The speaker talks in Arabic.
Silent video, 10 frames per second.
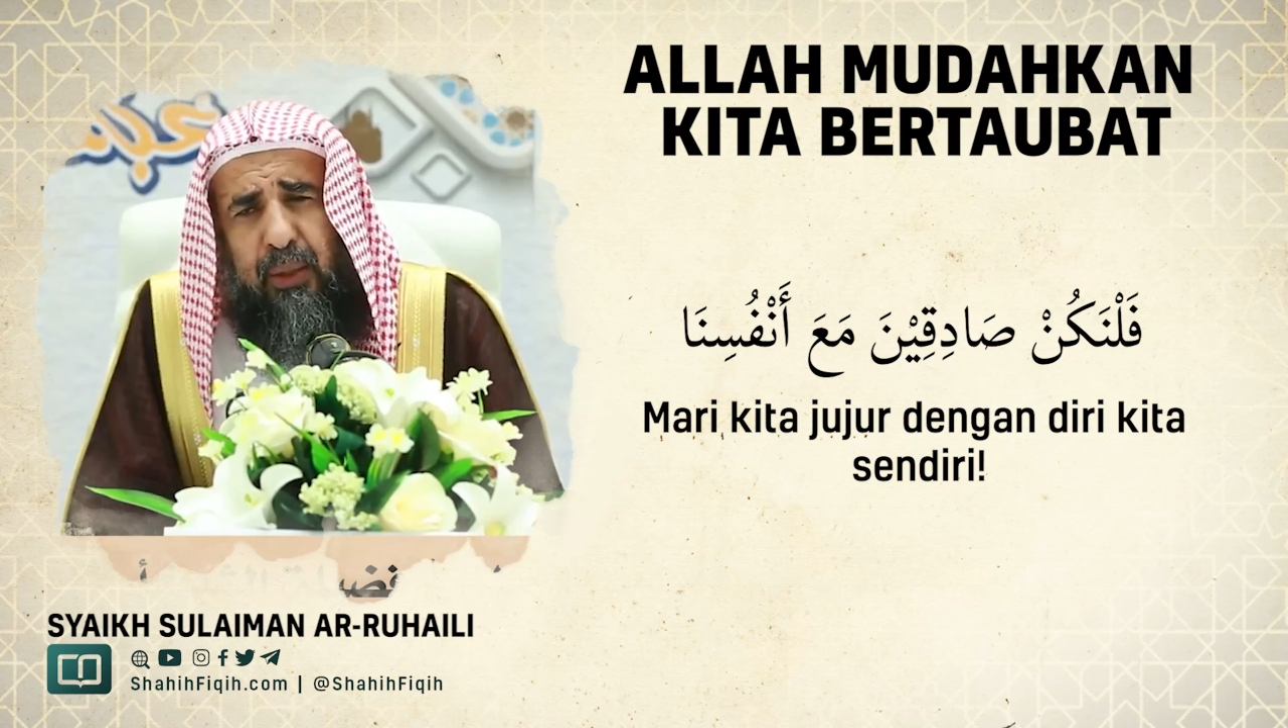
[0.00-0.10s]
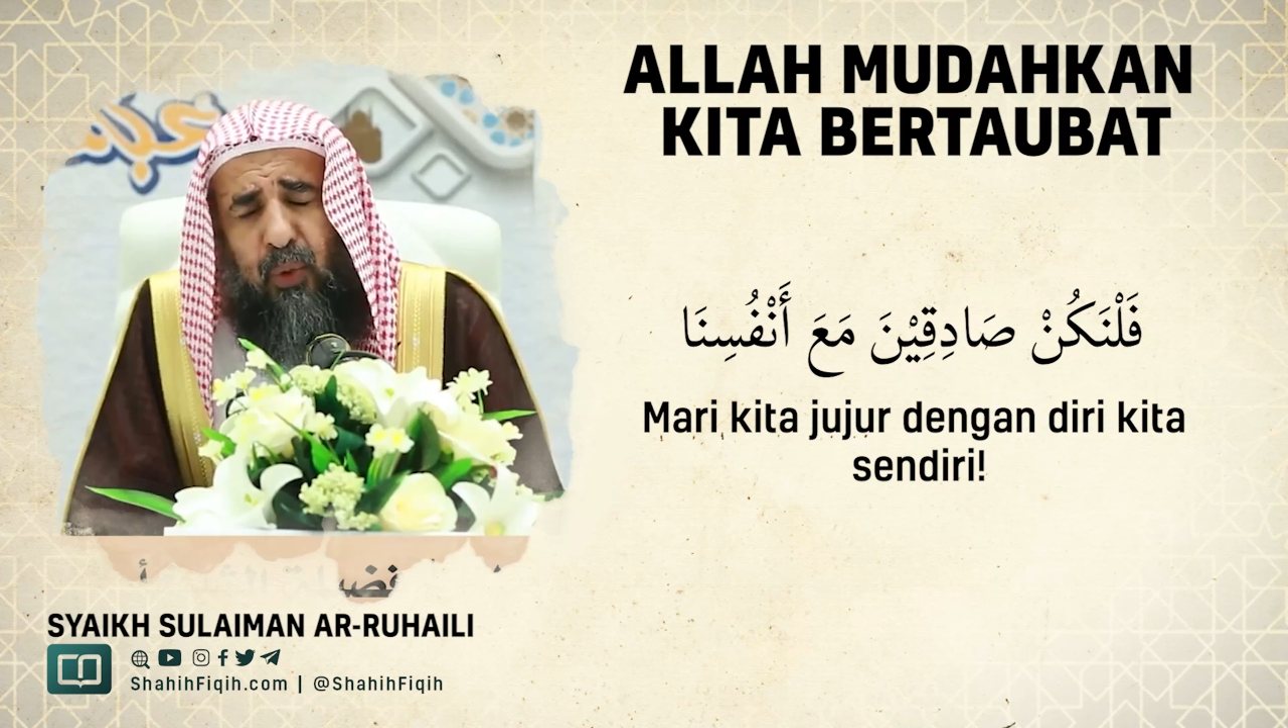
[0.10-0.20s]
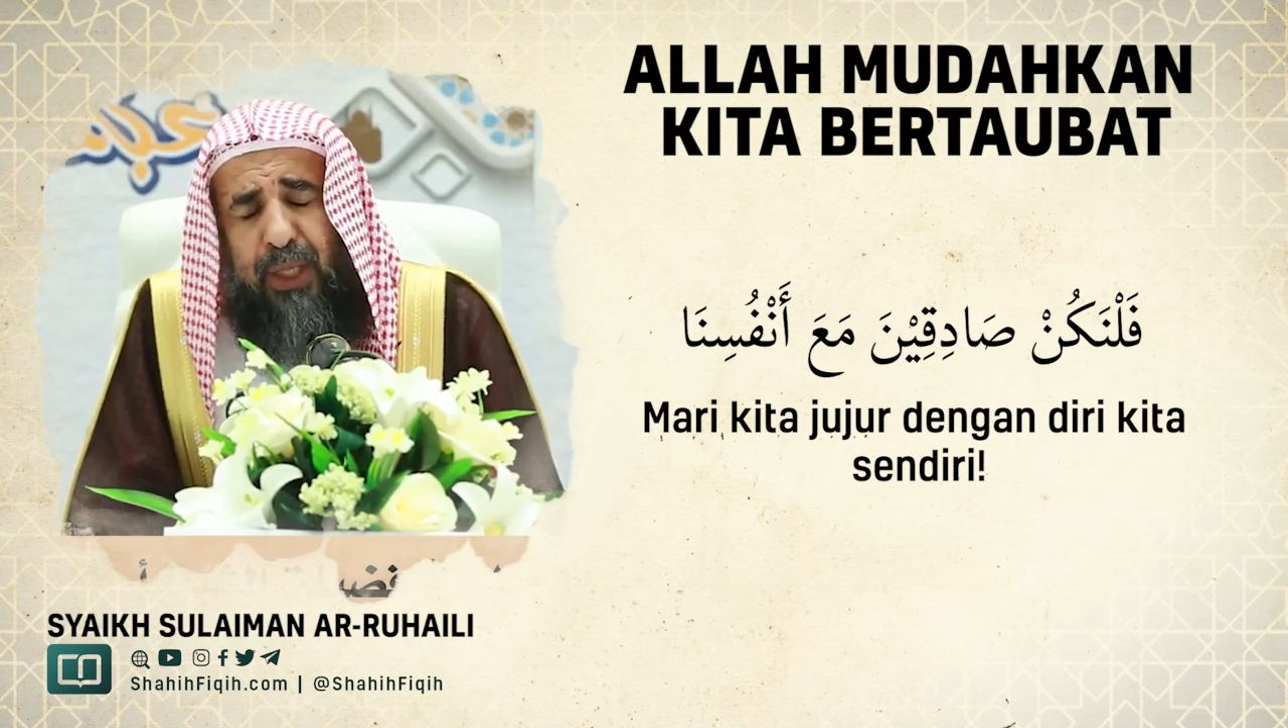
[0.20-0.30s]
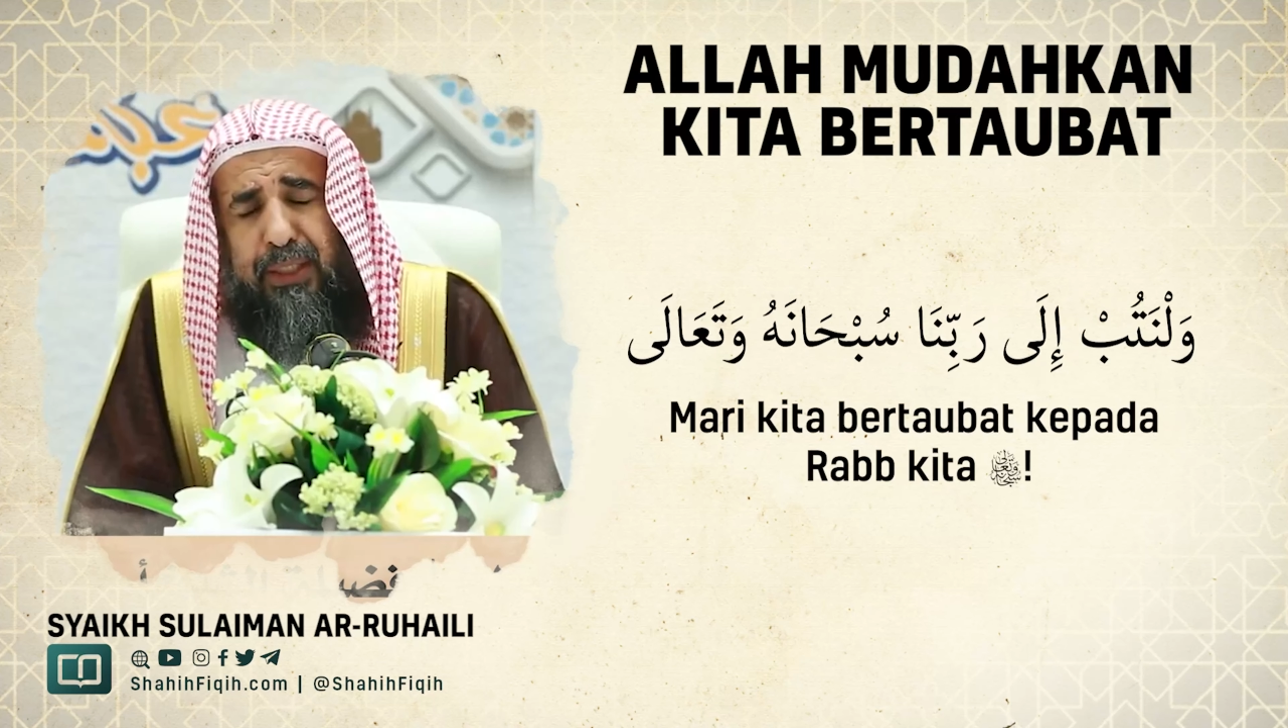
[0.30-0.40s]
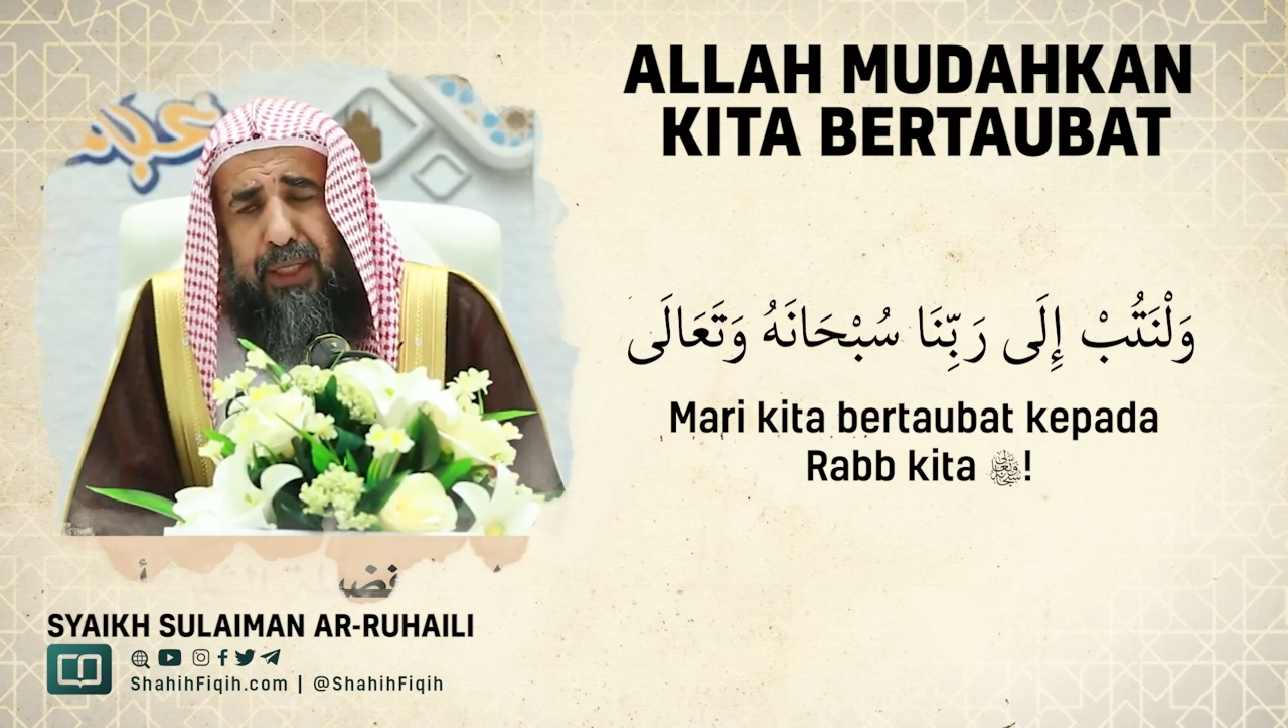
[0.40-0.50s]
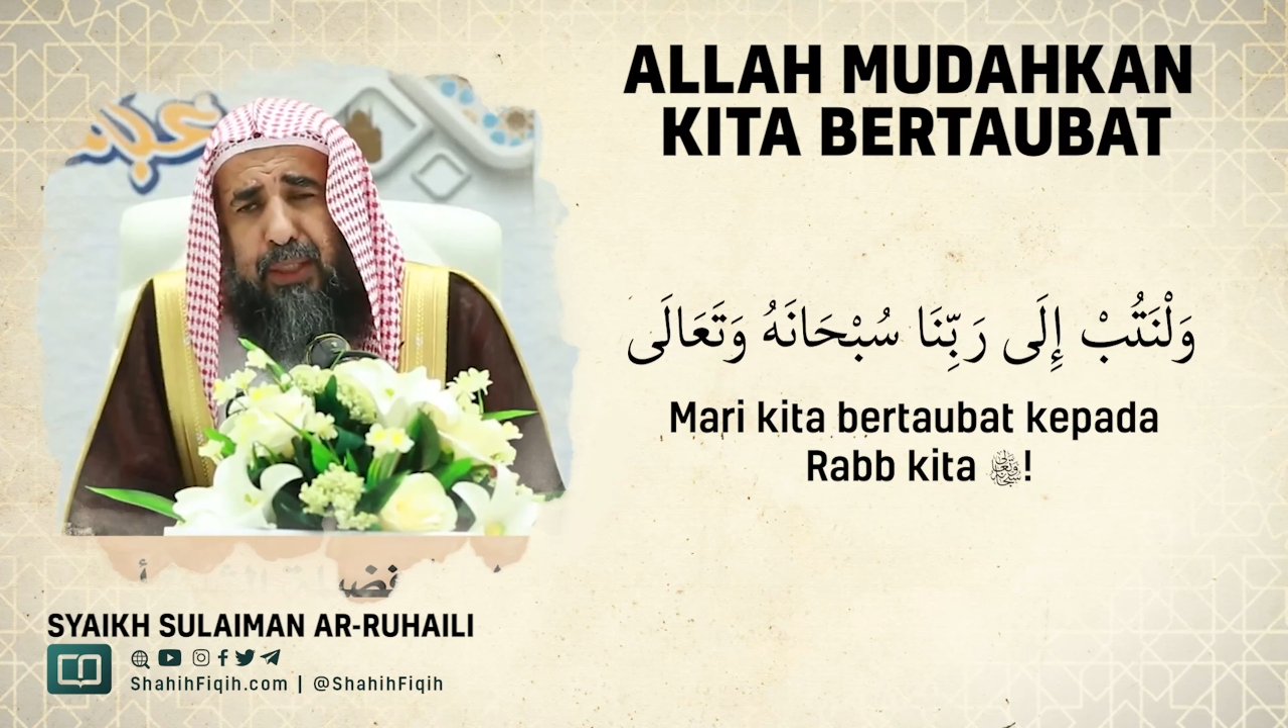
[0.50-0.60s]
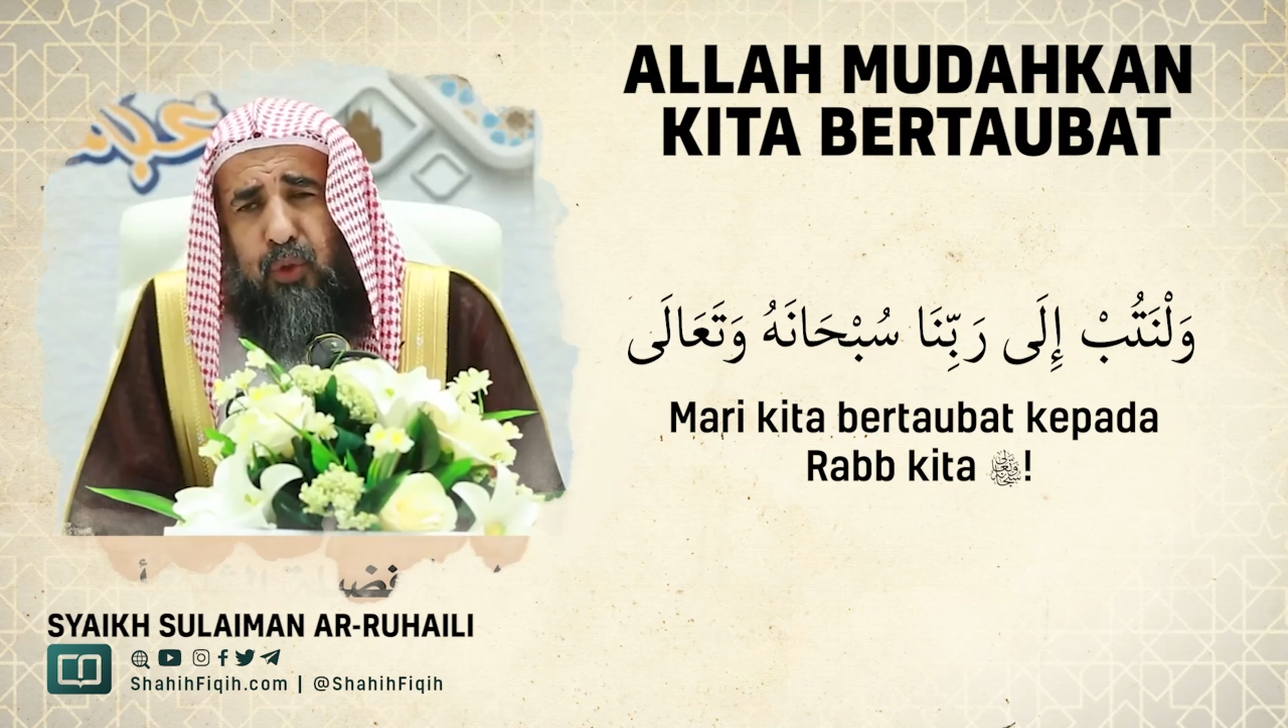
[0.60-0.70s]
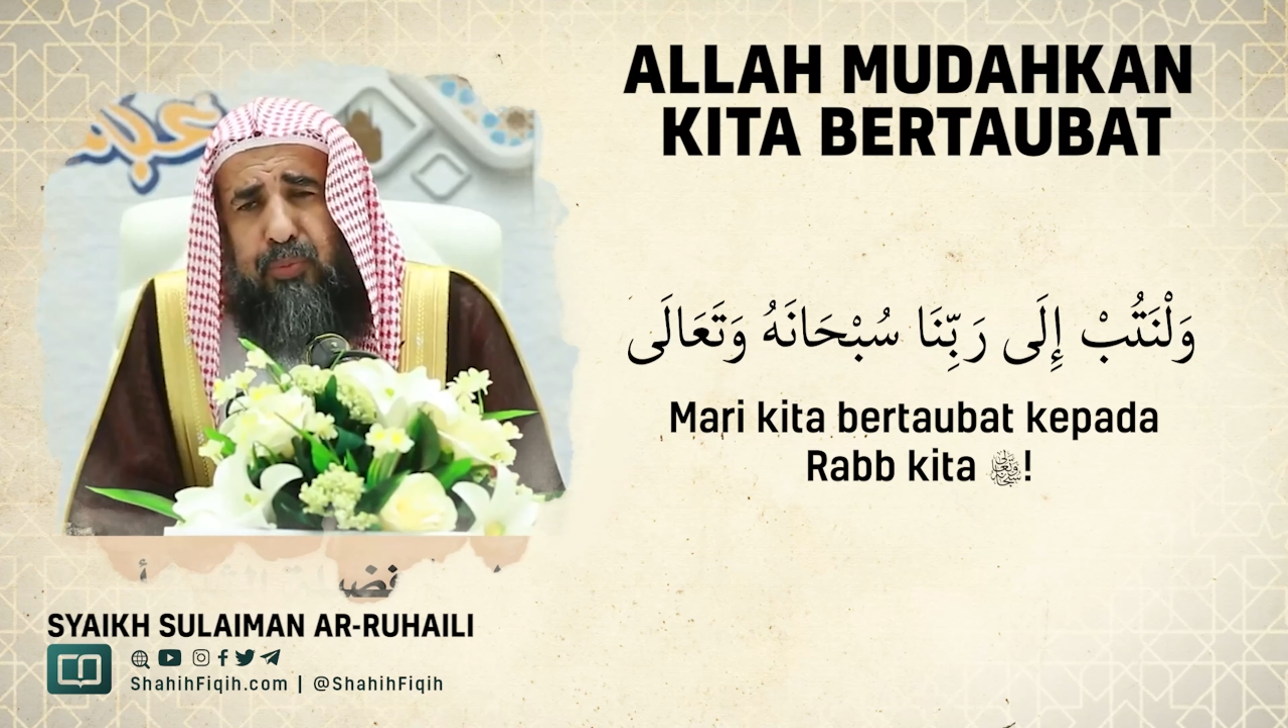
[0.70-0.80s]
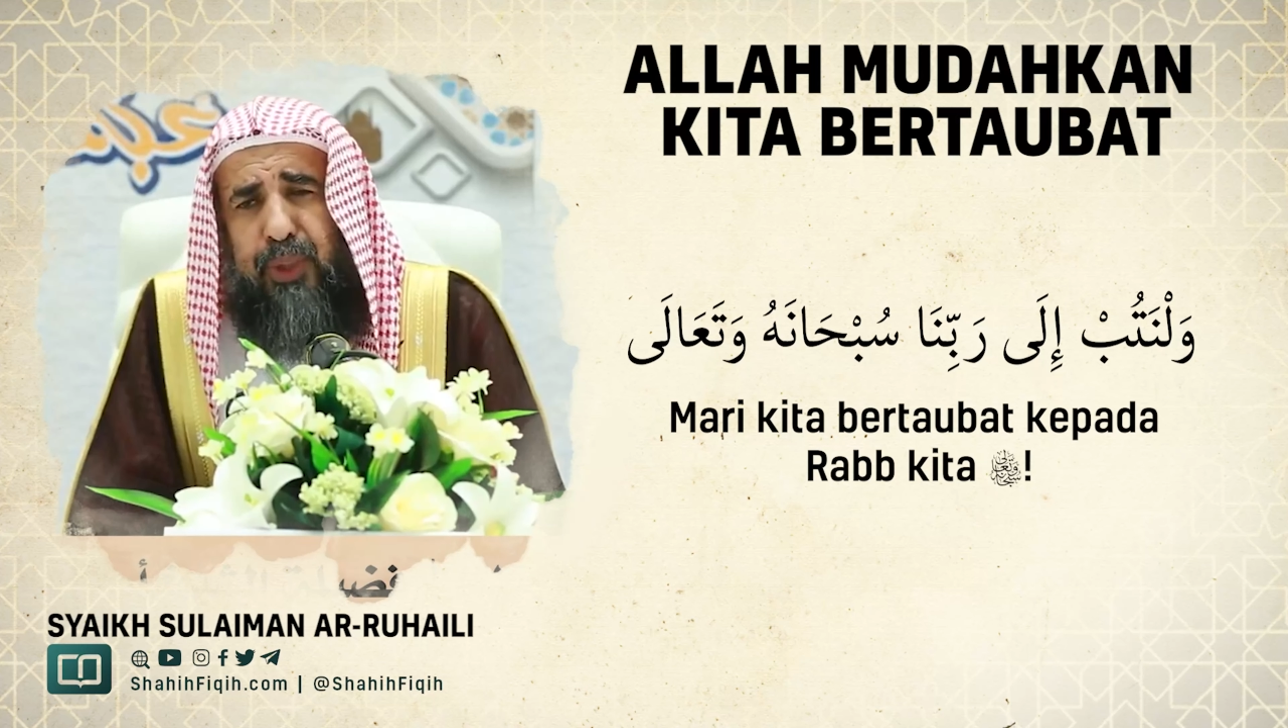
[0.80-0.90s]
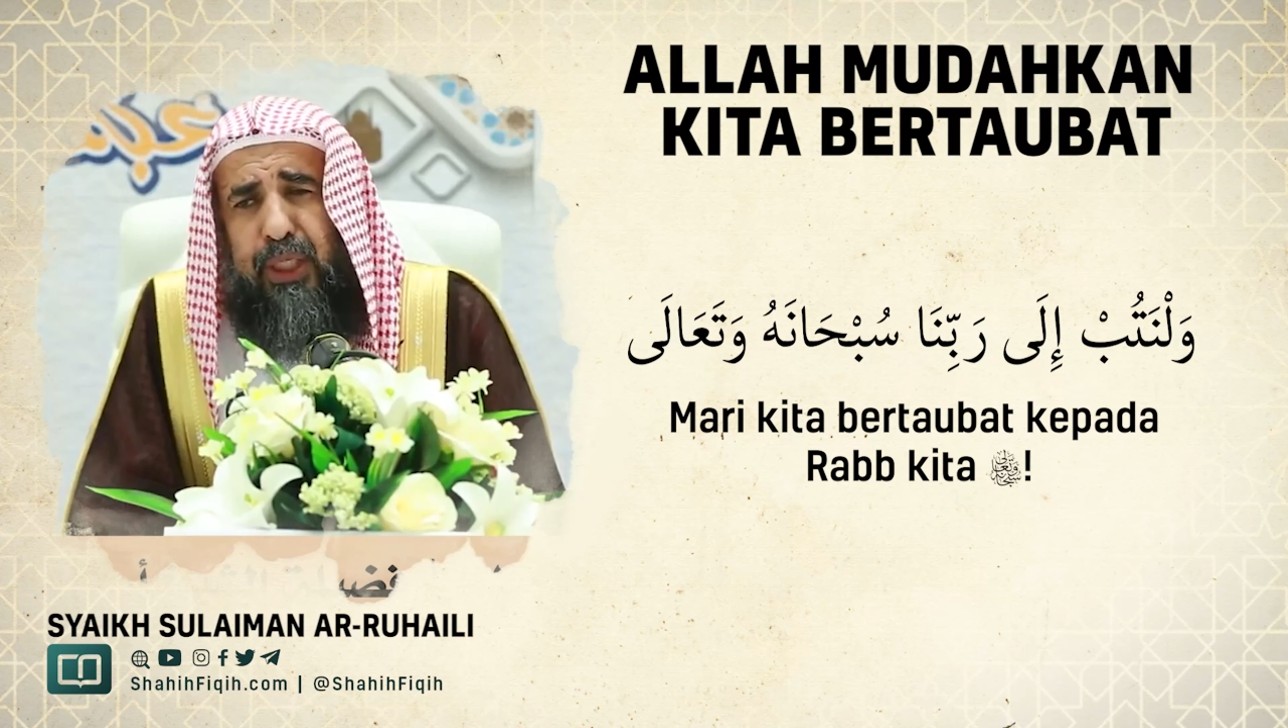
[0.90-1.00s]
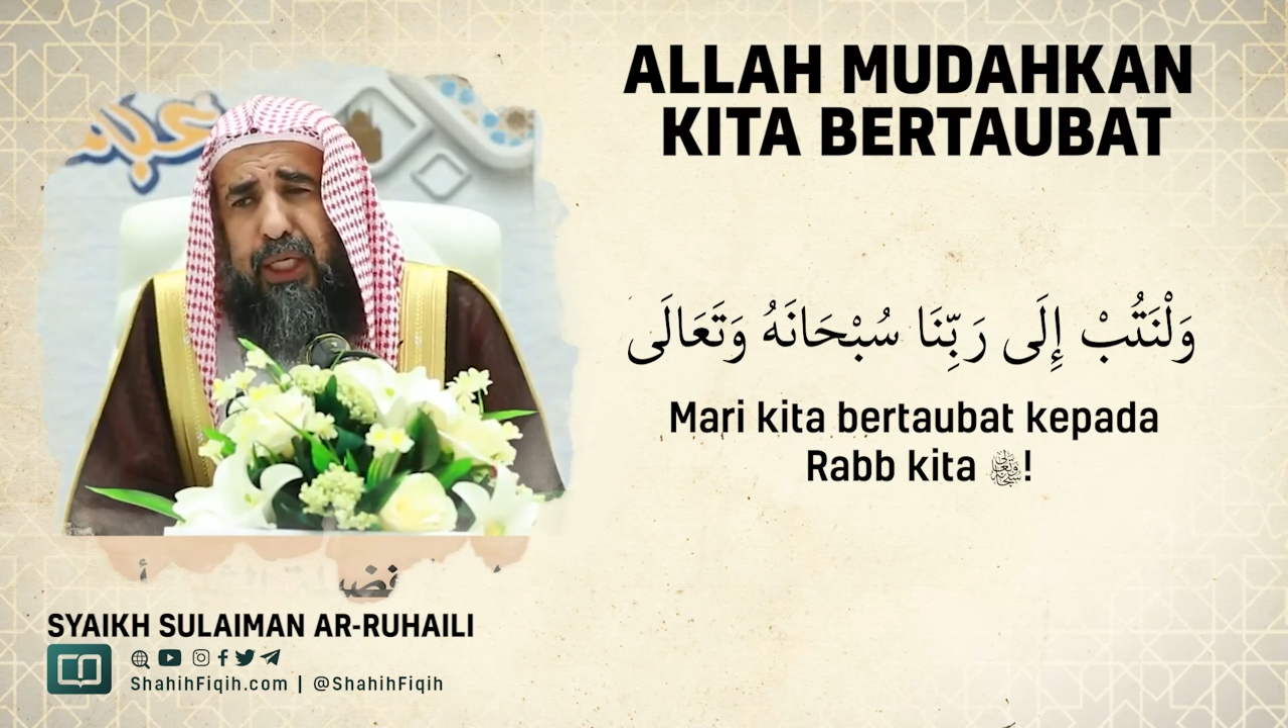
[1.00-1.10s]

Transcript: ولنتب